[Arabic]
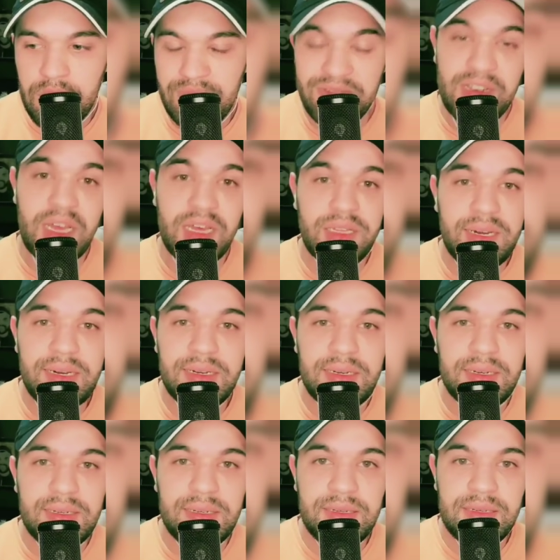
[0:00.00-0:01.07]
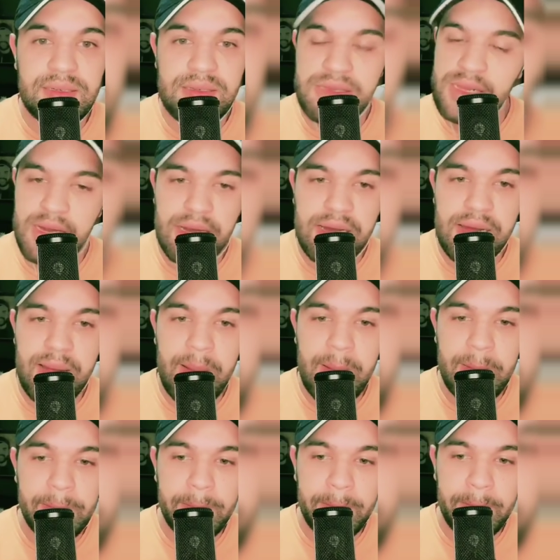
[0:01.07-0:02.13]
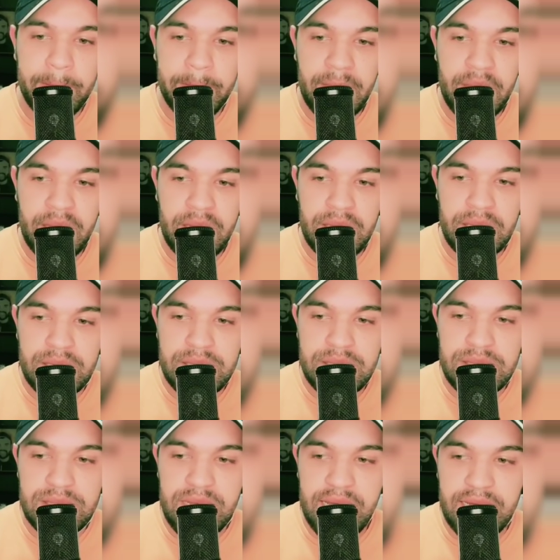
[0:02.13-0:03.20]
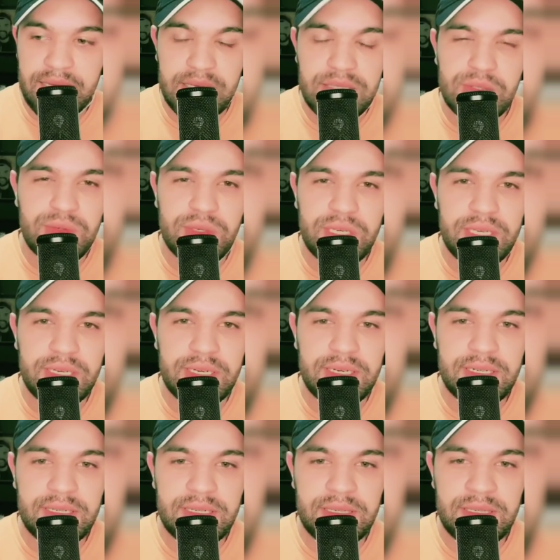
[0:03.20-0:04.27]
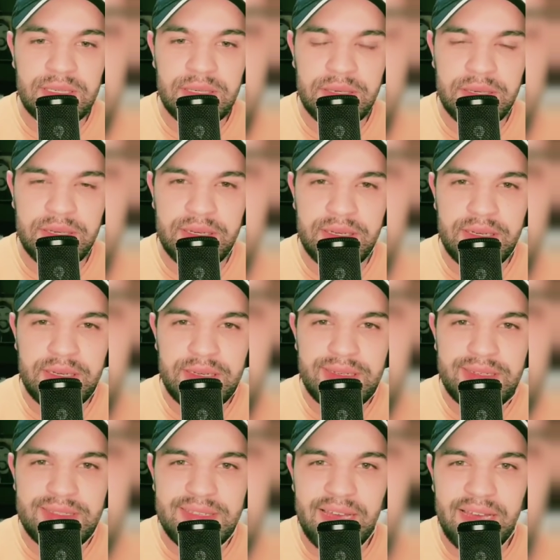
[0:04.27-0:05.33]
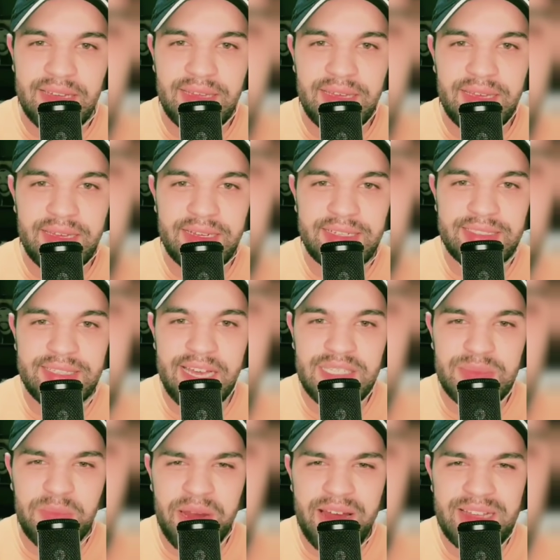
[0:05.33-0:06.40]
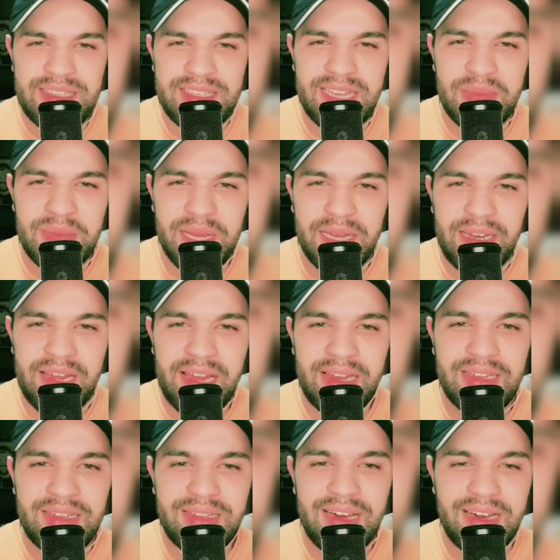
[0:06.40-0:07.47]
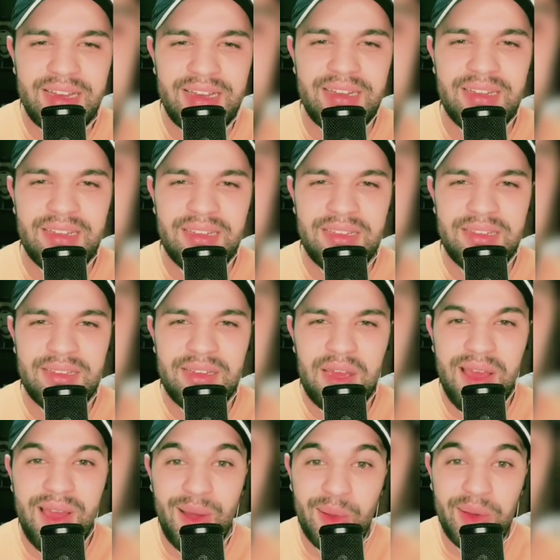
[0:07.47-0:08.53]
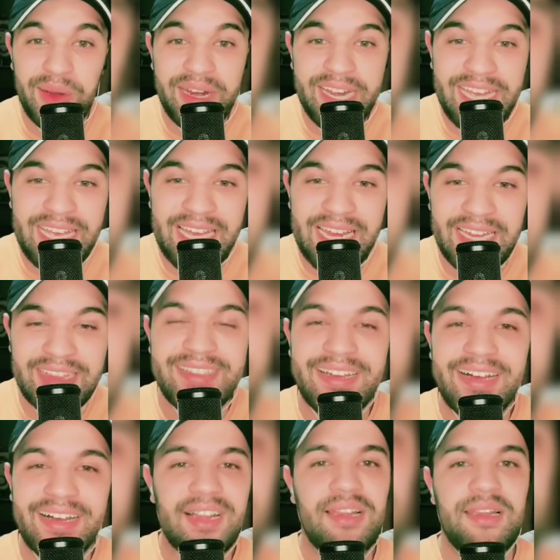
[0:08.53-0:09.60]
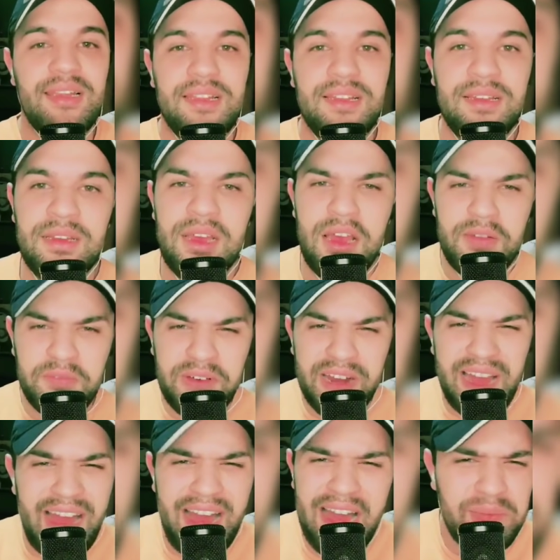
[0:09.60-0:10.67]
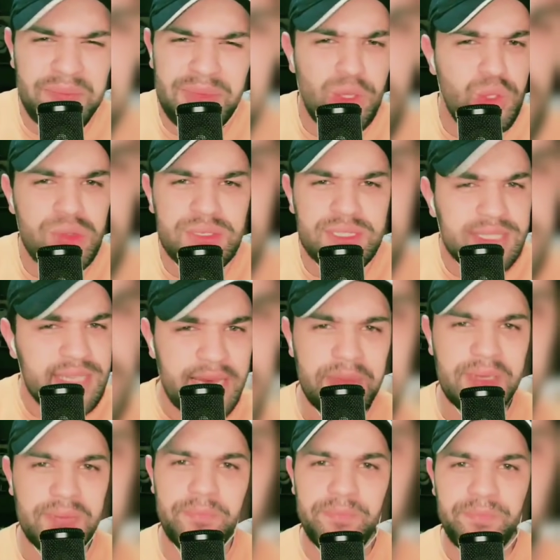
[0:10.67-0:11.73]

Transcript: في لحظه لا السعاده شنو هي السعاده هي انك تحس براسك اطمئنان لداخل حريه لداخل فرحان بدون سبب